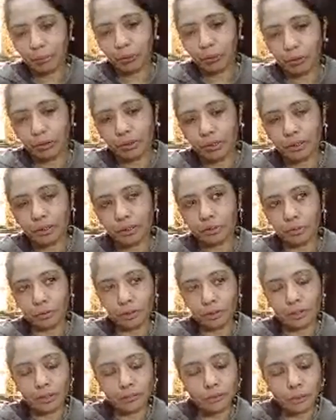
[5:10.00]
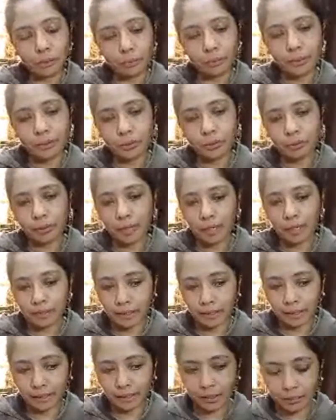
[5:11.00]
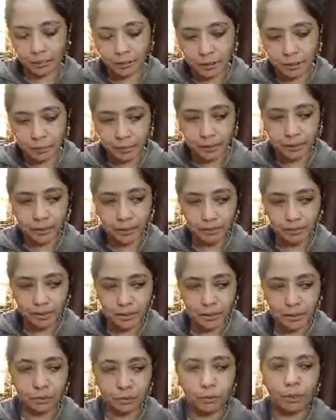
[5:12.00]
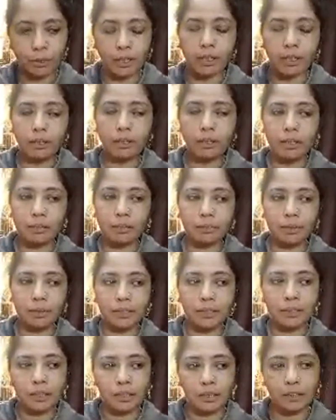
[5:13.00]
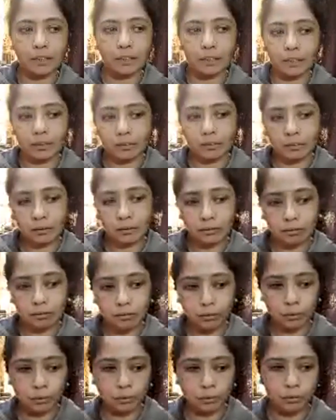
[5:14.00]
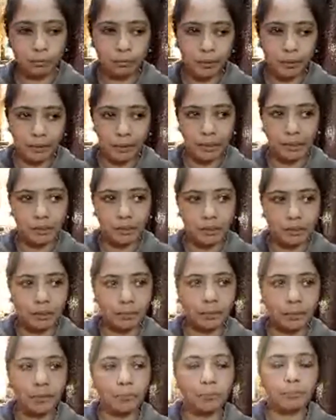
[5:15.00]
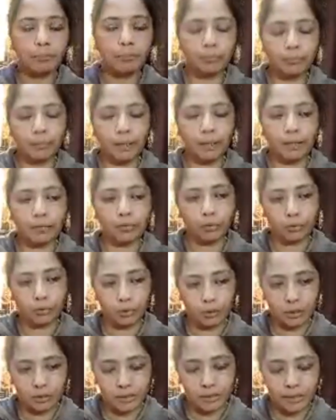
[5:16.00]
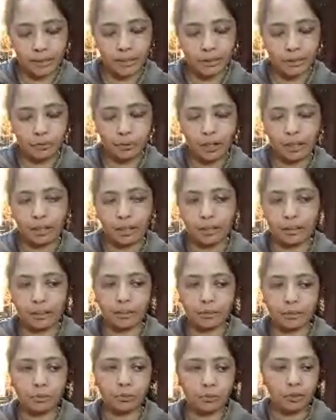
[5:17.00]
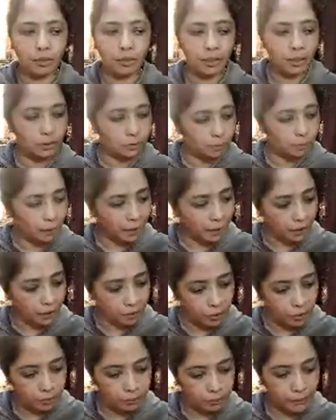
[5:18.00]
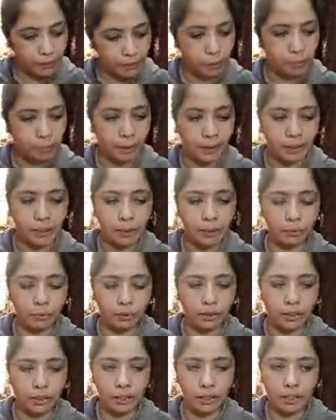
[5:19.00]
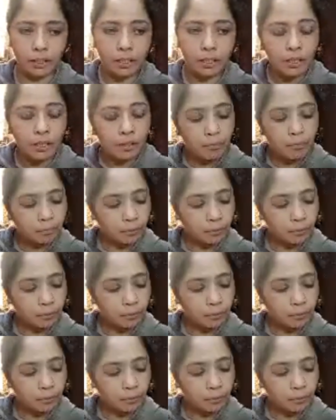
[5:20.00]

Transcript: हमारी बहुत यथा होगी हम सुबह सुबह आठ साढ़े आठ बजे मैंने दरवाज़ा खोला है कि हस्बैंड ने जाना था तो मैंने कहा इधर से मैं वो थी जैकेट उठा के देती हूँ तो देखा तो बाहर लोई पड़ी और पानी की बोतल है